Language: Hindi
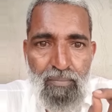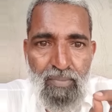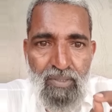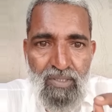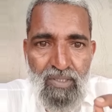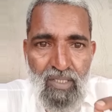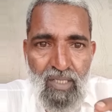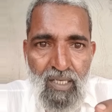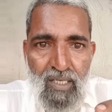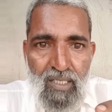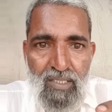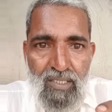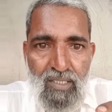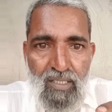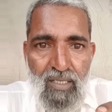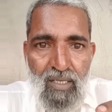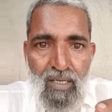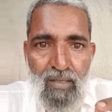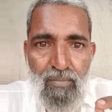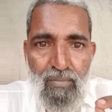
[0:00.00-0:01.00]
50
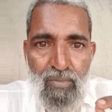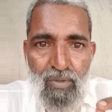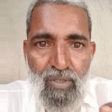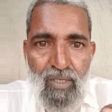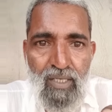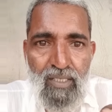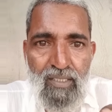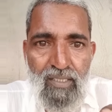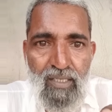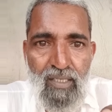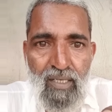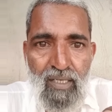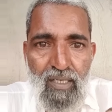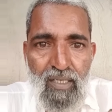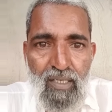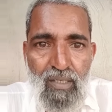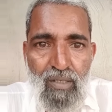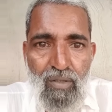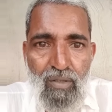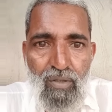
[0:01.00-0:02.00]
ग्राम मुलेठी
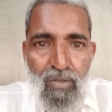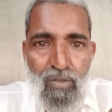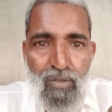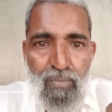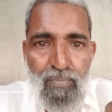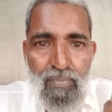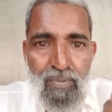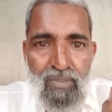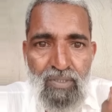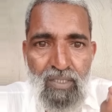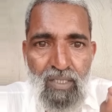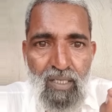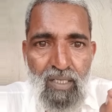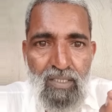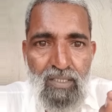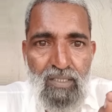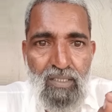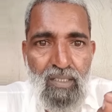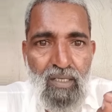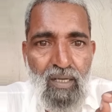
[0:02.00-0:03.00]
लें और
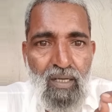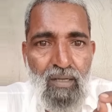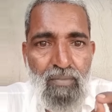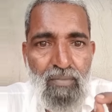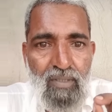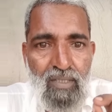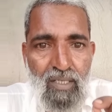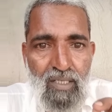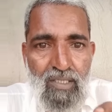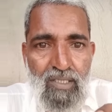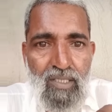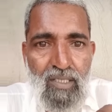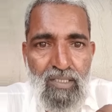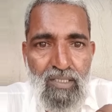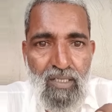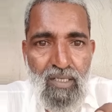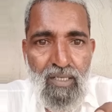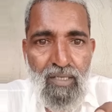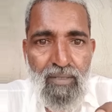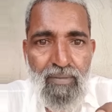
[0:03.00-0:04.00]
50 ग्राम
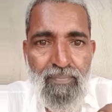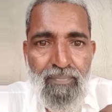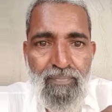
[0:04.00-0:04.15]
खसखस लें